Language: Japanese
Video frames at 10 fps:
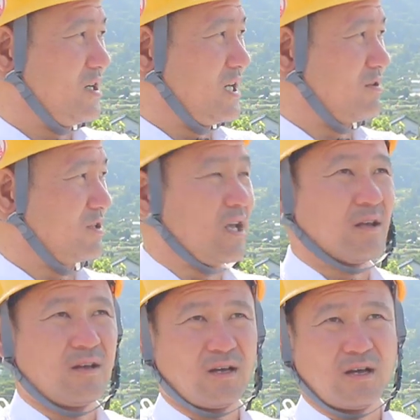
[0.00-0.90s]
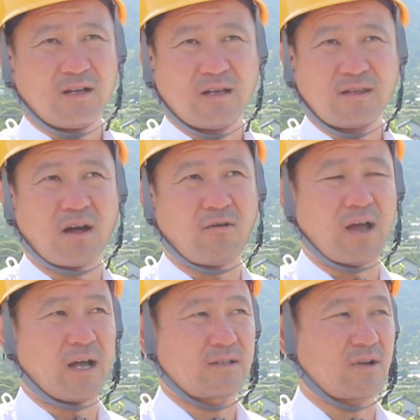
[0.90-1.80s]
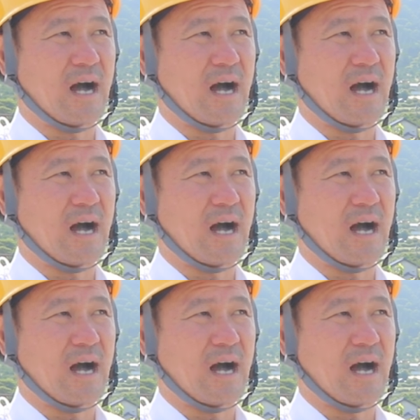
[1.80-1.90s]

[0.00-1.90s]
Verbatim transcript: あのね名古屋っていう